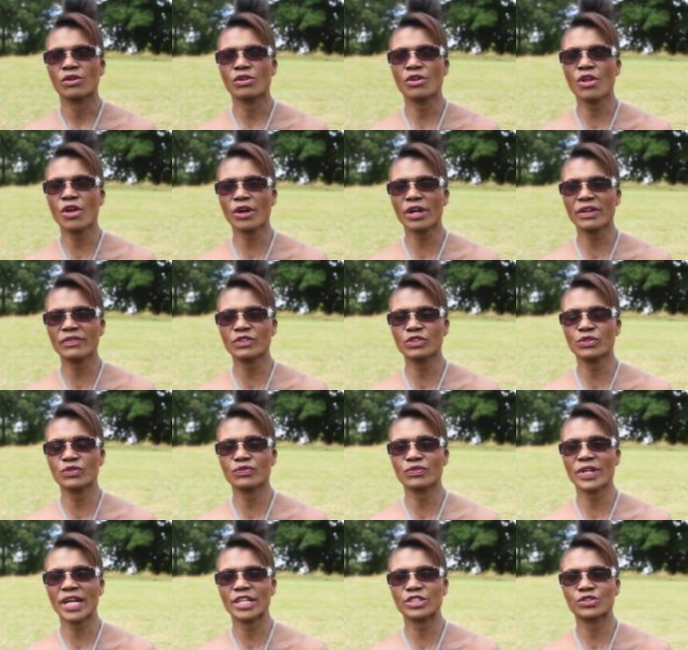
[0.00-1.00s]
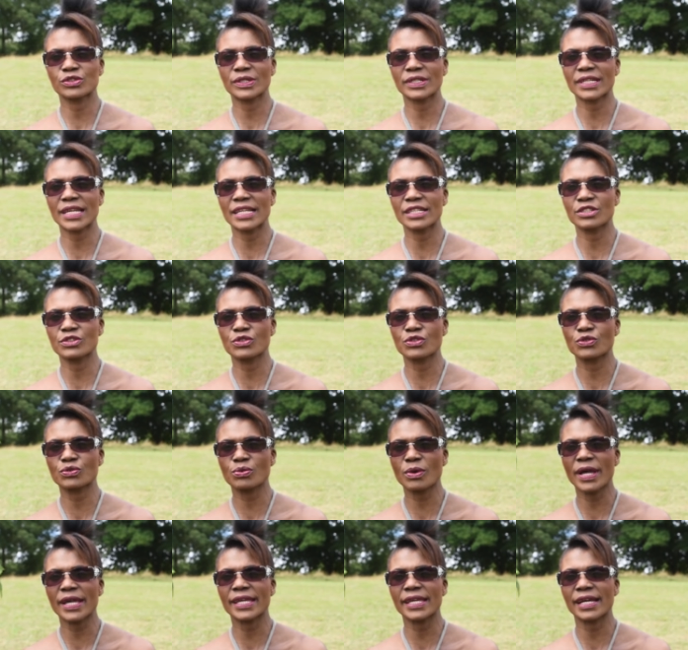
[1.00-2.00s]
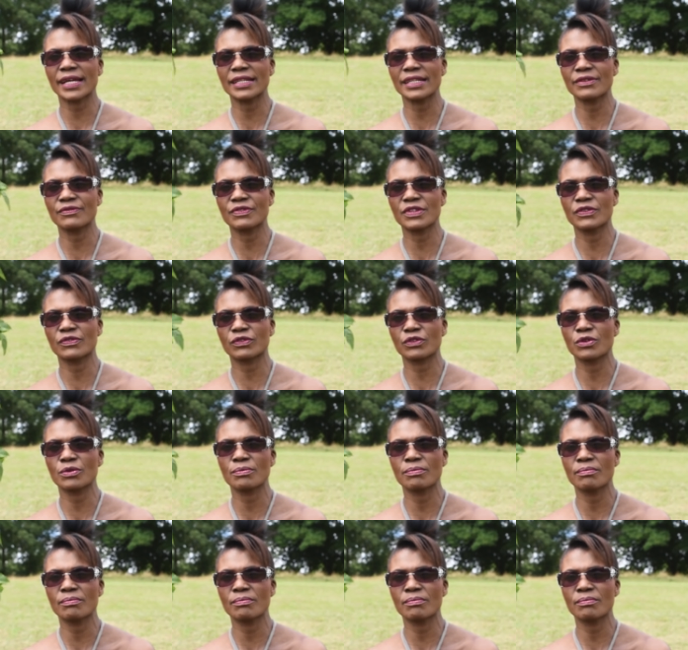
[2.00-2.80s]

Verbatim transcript: leur rêve de voyage quel qu'il soit et aller vivre